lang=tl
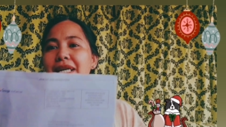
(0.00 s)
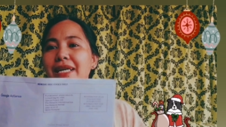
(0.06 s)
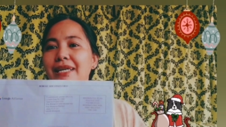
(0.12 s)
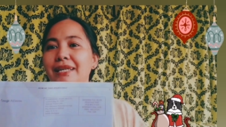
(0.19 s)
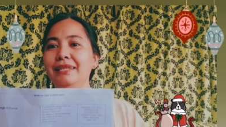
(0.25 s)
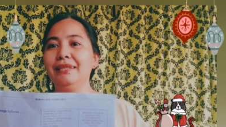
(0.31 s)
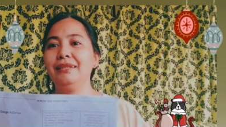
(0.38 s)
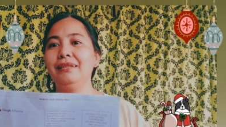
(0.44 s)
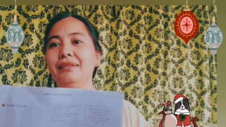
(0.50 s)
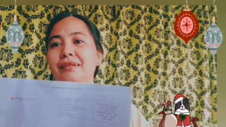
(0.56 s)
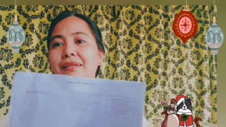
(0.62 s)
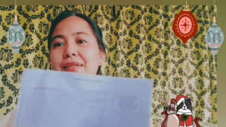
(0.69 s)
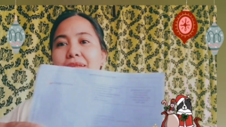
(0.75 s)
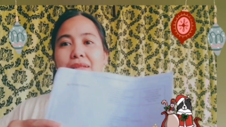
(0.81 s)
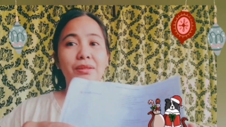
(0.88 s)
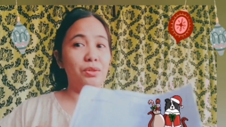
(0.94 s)
pin.
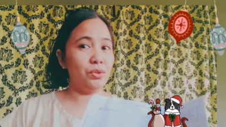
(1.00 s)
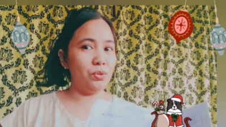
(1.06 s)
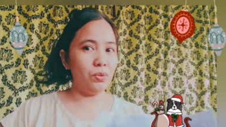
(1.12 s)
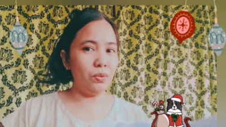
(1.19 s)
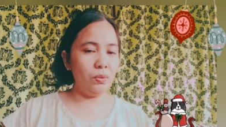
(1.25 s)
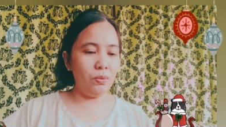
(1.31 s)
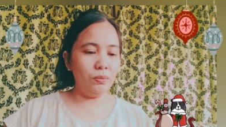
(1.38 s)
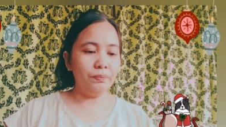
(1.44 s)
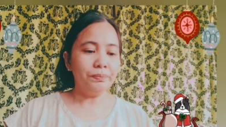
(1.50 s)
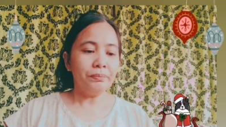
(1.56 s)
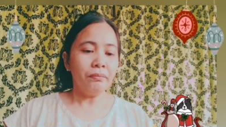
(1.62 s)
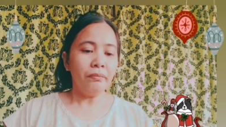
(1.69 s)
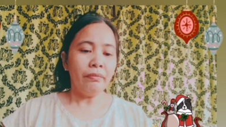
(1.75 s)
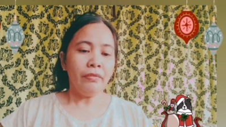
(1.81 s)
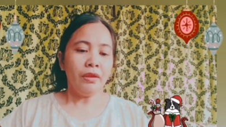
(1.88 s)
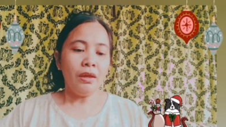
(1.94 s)
So,
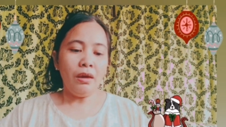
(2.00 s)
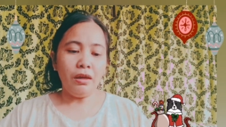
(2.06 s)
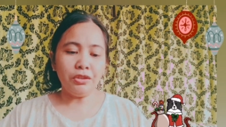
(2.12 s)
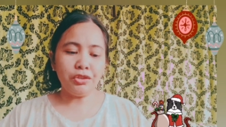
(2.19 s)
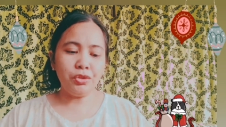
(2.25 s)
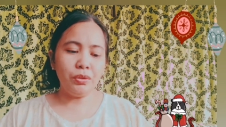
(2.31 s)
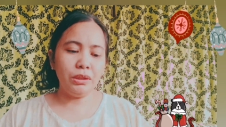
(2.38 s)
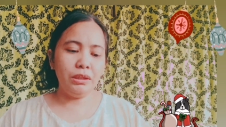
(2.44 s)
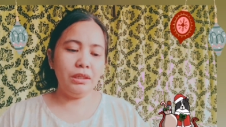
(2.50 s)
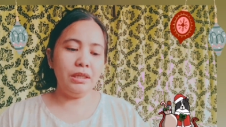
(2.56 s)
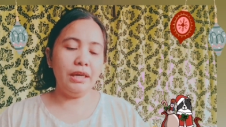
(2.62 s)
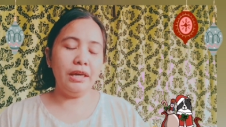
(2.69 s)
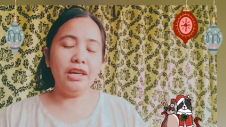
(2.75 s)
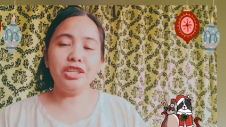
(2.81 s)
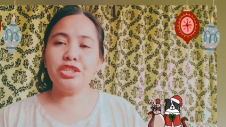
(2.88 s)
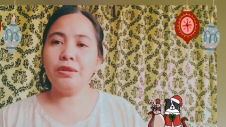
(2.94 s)
actually,
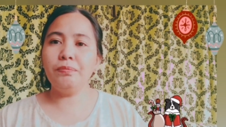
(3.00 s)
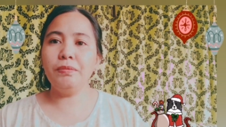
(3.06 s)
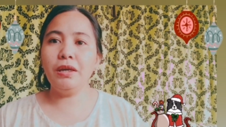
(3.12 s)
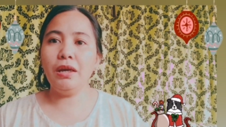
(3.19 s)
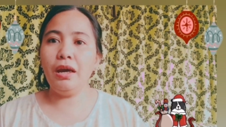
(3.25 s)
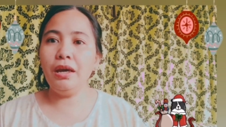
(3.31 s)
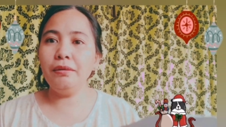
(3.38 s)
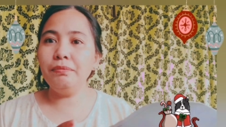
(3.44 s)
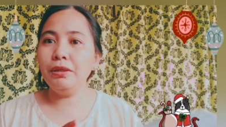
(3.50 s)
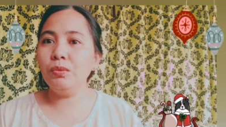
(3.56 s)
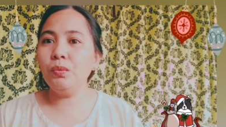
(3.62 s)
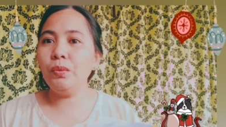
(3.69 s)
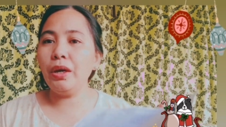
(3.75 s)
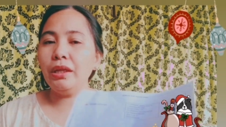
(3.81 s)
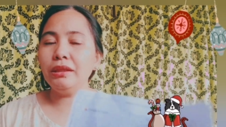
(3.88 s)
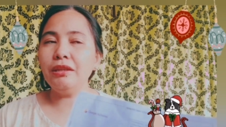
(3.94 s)
guys, I've
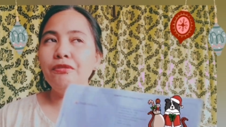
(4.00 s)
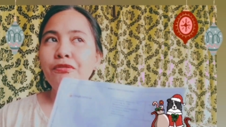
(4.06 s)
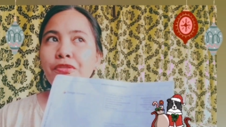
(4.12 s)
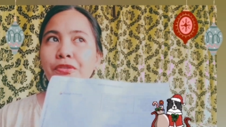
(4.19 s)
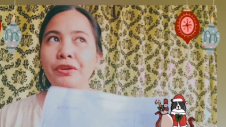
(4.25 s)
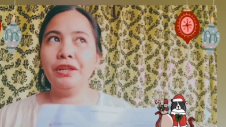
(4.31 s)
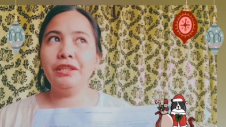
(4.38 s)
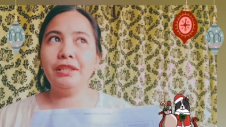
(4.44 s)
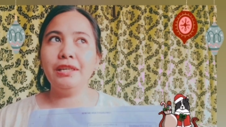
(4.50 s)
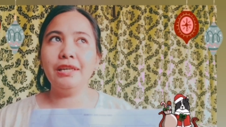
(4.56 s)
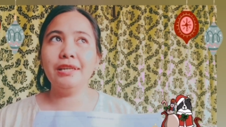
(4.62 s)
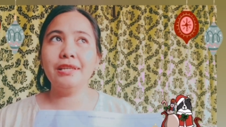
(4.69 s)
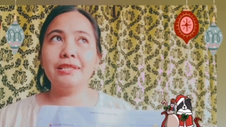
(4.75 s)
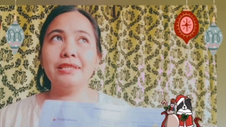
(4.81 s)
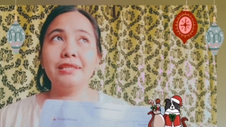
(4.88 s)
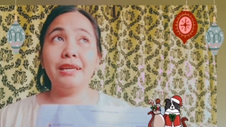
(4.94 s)
been waiting for
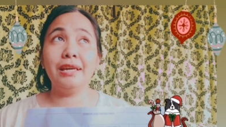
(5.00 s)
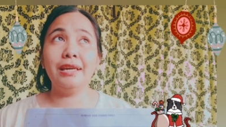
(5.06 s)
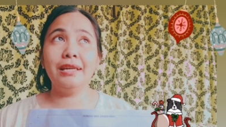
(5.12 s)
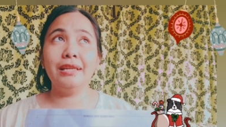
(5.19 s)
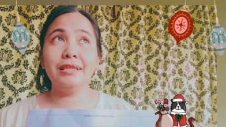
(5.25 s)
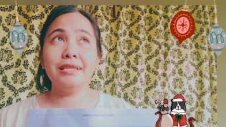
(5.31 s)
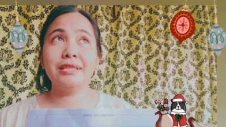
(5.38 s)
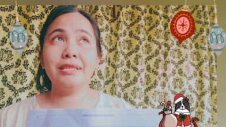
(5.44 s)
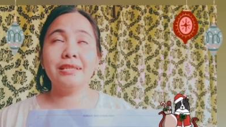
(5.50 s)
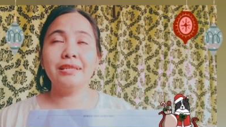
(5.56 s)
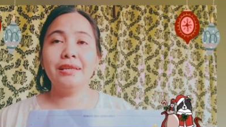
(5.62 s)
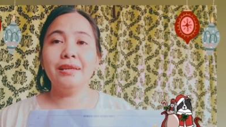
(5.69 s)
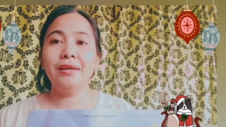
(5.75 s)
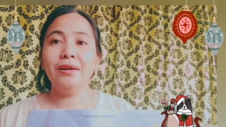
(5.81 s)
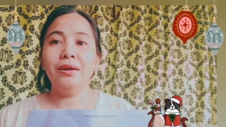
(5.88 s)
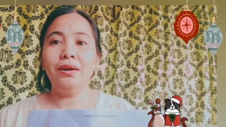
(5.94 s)
this
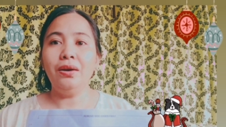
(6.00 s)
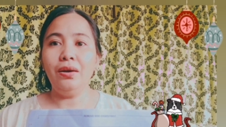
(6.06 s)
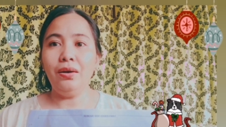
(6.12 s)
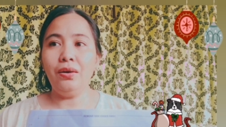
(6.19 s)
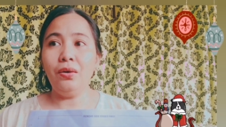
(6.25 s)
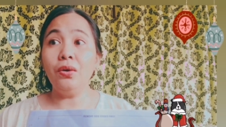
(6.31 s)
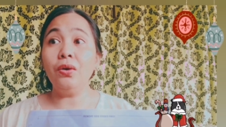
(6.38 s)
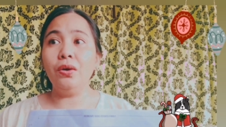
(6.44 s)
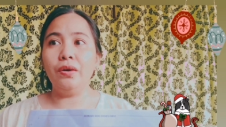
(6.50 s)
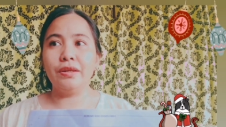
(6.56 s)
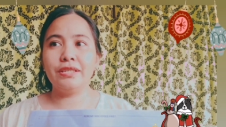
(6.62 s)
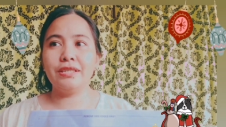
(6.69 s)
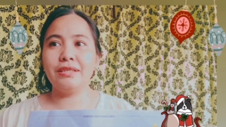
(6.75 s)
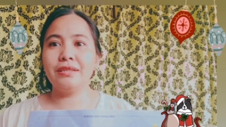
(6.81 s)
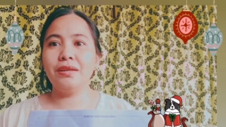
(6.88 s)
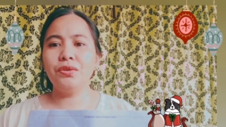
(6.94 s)
since
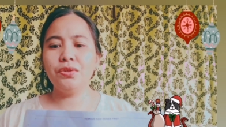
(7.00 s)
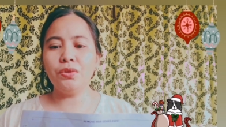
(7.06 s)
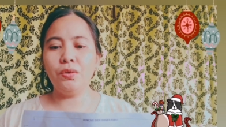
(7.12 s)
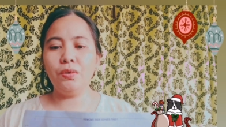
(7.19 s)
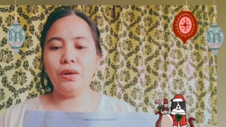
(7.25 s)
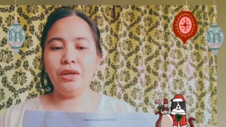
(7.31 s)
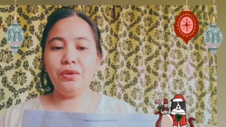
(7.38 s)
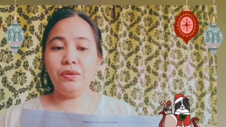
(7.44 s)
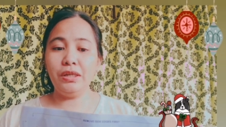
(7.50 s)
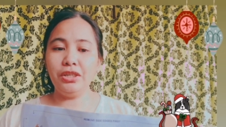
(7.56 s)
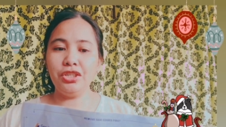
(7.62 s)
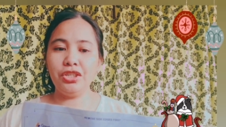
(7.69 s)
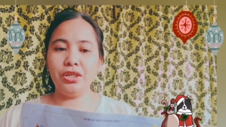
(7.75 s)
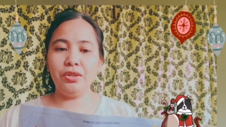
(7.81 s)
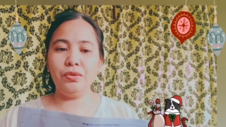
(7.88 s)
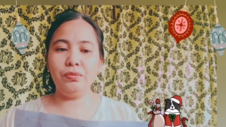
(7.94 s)
August. So, ngayon
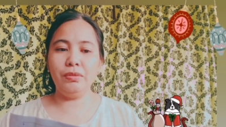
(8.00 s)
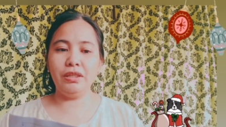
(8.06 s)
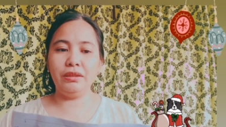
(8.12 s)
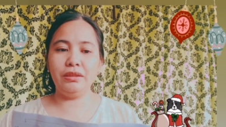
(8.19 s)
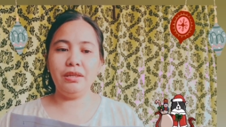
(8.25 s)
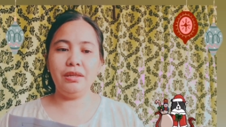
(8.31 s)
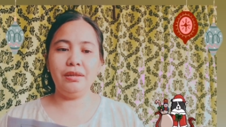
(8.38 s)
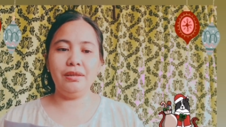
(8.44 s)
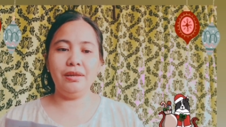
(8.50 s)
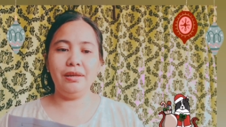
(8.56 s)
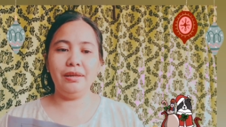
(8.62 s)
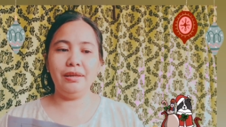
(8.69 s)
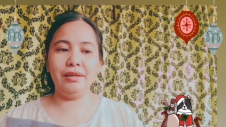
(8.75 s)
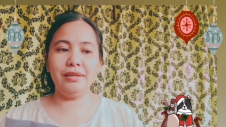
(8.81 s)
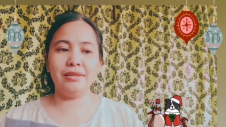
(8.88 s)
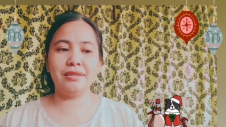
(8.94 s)
lang siya dumating,
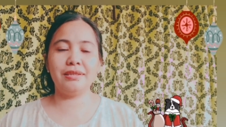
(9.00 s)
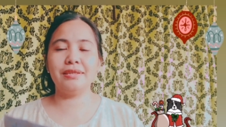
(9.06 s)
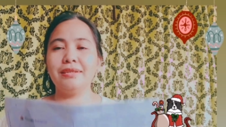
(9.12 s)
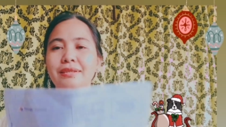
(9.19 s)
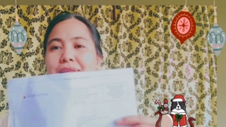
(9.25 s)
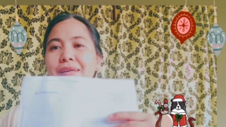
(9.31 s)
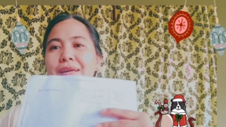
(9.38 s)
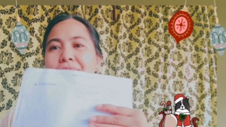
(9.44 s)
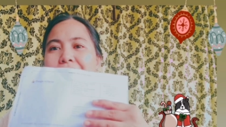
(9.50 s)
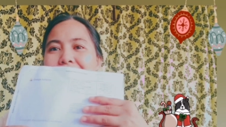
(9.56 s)
guys.